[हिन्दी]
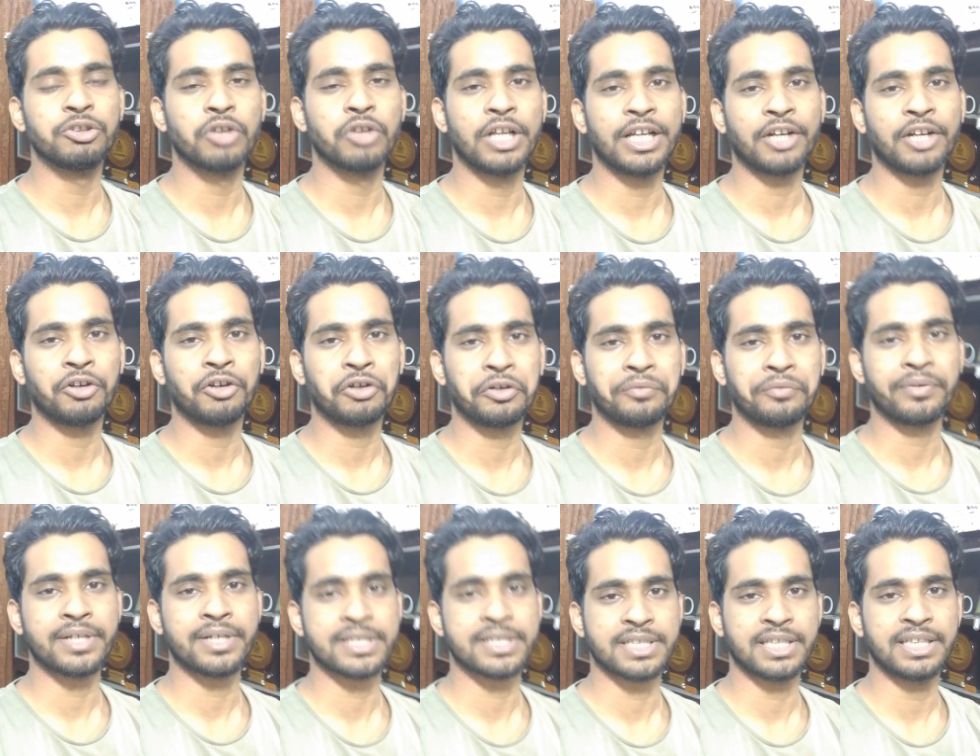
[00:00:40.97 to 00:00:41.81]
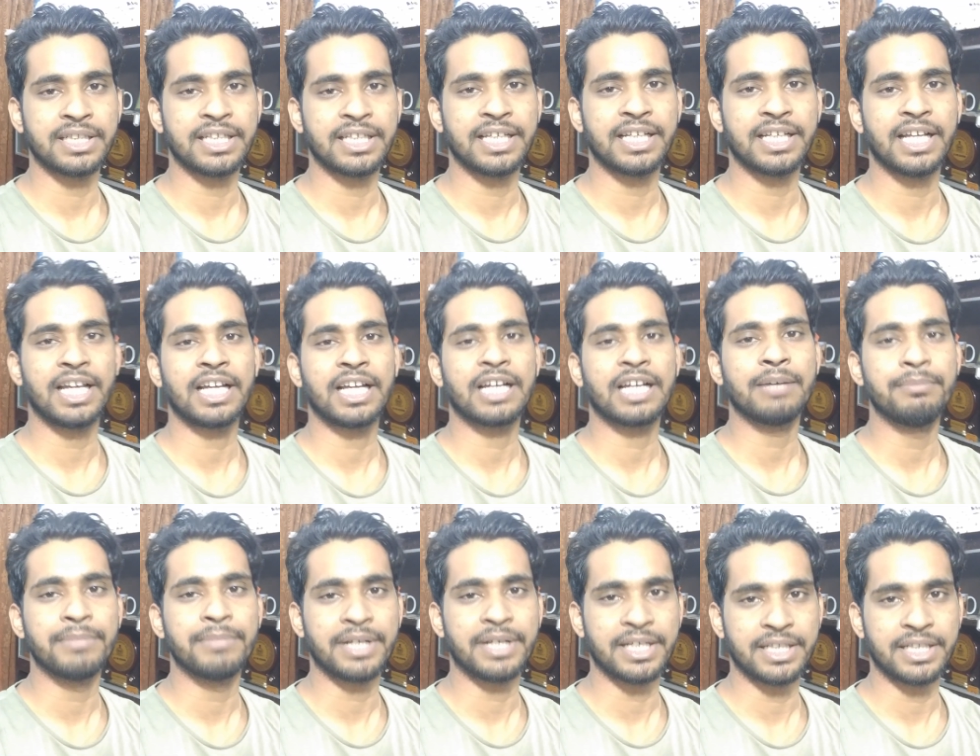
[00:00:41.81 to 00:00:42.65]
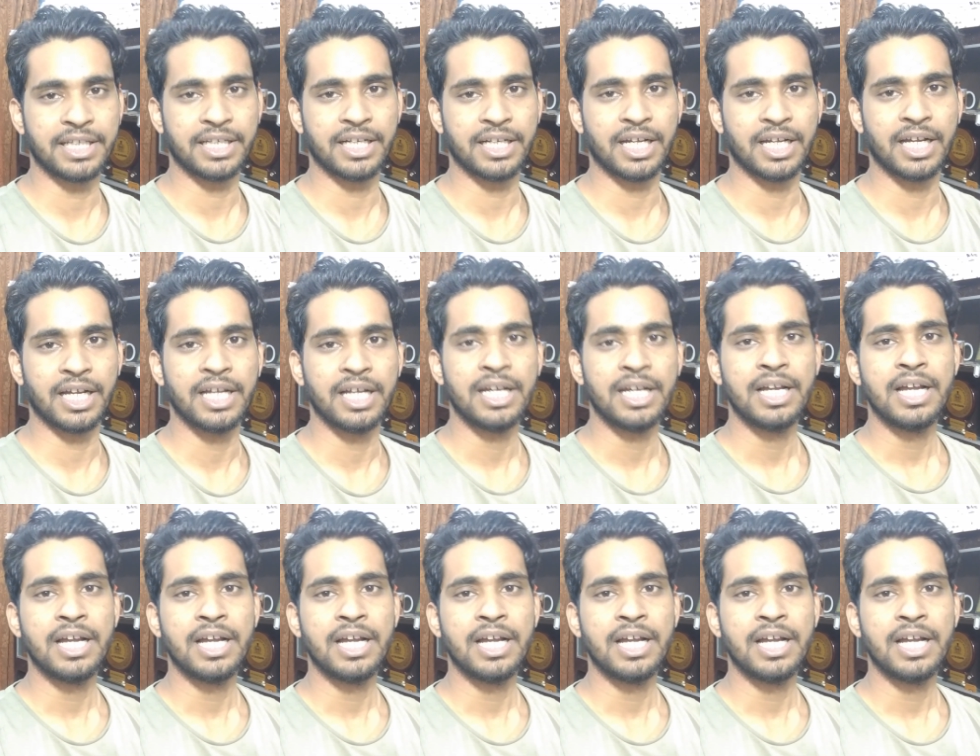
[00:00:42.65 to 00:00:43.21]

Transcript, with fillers: जुलाई का नोटिफिकेशन देना है कब नहीं देना है